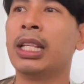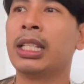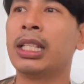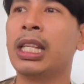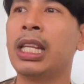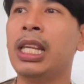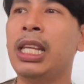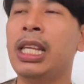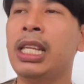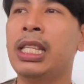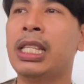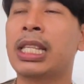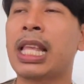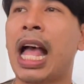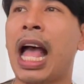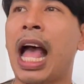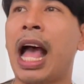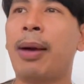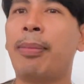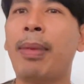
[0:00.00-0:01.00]
ที่
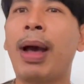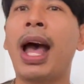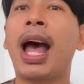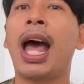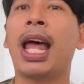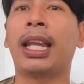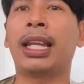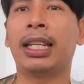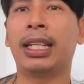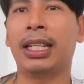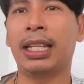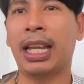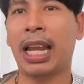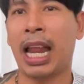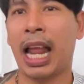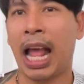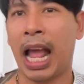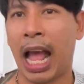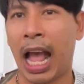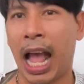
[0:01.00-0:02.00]
สามารถ
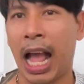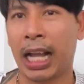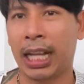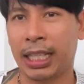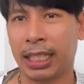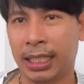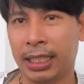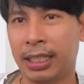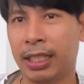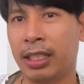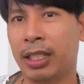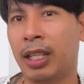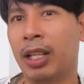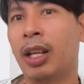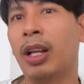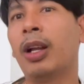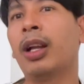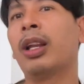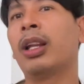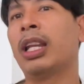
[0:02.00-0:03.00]
หัก
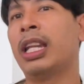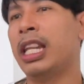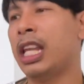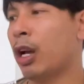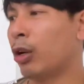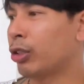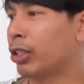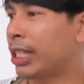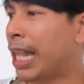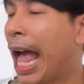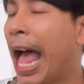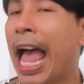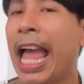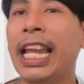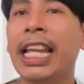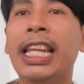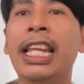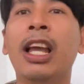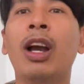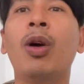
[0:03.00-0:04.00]
เลี้ยวซ้าย
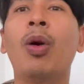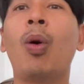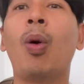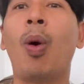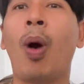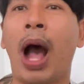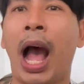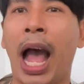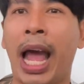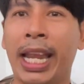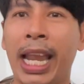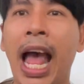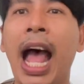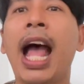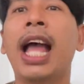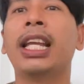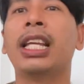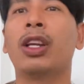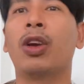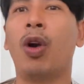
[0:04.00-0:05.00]
เลี้ยวขวาได้
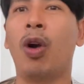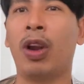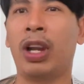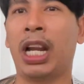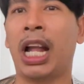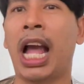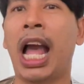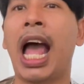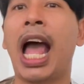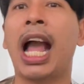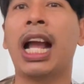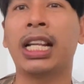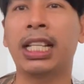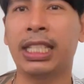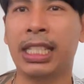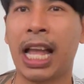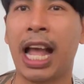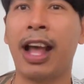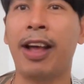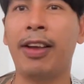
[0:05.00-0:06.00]
ค่อนข้าง
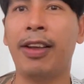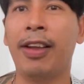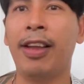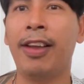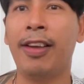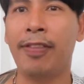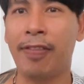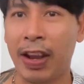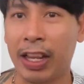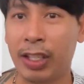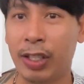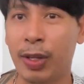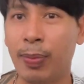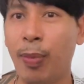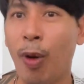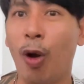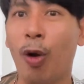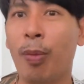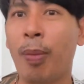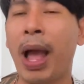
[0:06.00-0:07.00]
จะเฟล็กซิ
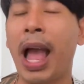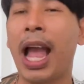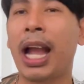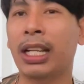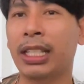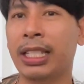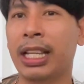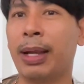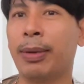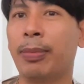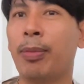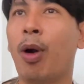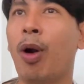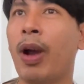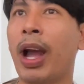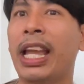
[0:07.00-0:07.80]
เบิลมากจะบอกไง